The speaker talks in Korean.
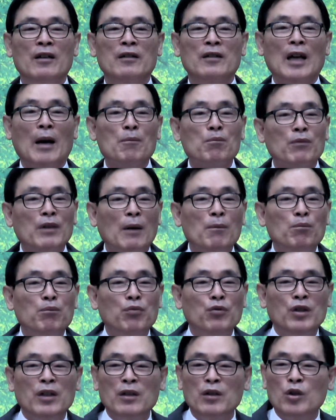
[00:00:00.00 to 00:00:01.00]

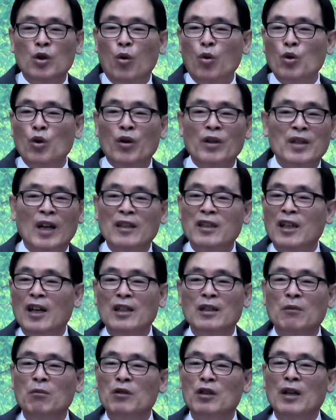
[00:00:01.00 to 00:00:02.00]
잠깐뿐인 효력의 상이
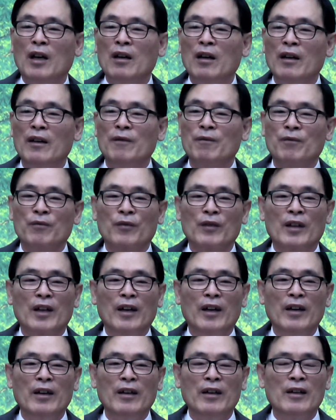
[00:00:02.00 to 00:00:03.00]
아닙니다.
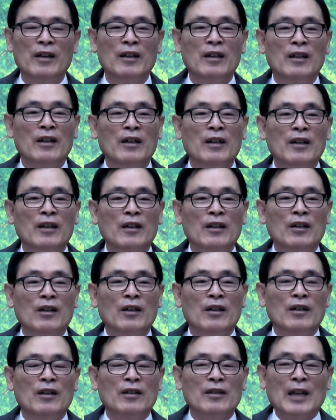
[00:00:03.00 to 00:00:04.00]
네?
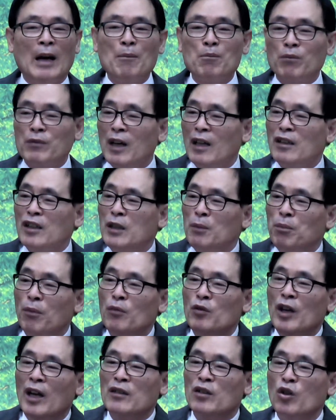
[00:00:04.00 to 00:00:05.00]
잠깐
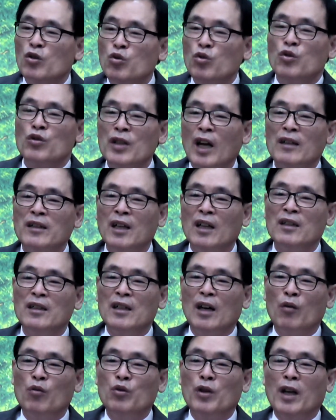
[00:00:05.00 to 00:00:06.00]
기쁨을 안겨주는 상이
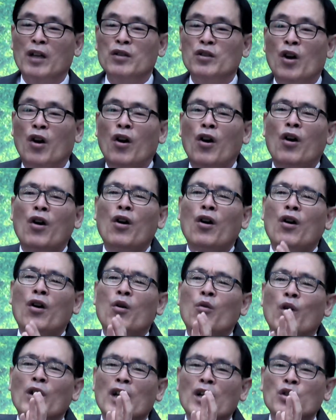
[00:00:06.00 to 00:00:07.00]
아니라 우리에게
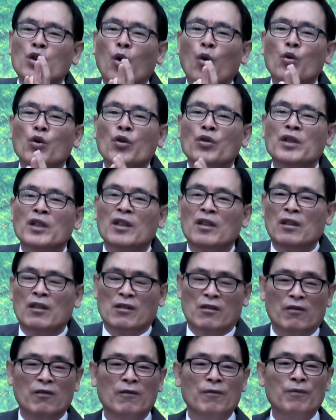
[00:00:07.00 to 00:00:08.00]
영원한 효력이
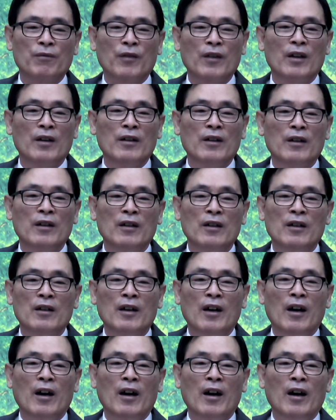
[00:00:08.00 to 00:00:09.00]
있는
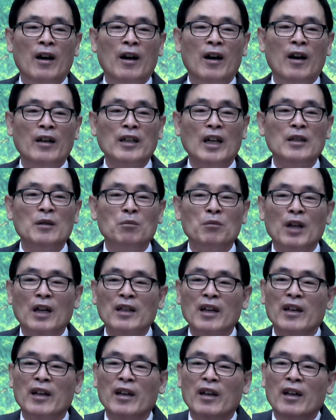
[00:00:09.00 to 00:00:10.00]
하나님
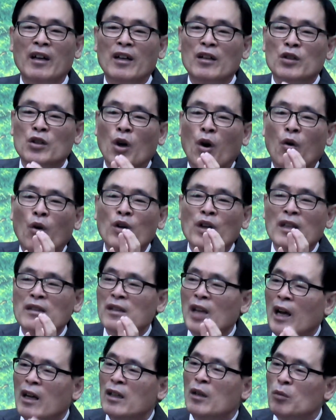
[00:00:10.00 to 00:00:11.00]
나라의 영원한
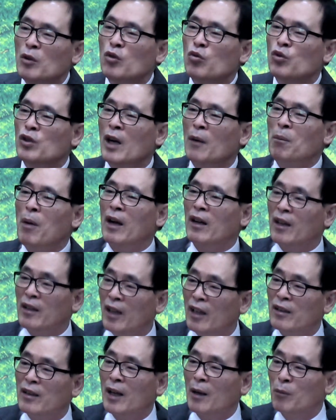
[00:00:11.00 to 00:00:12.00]
상급을 우리가 받게
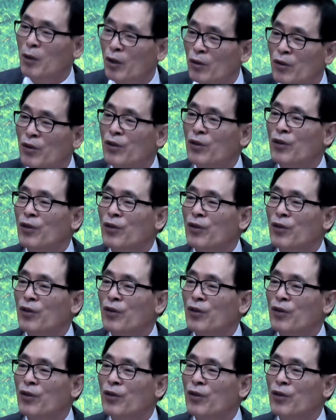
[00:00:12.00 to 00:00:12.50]
된다면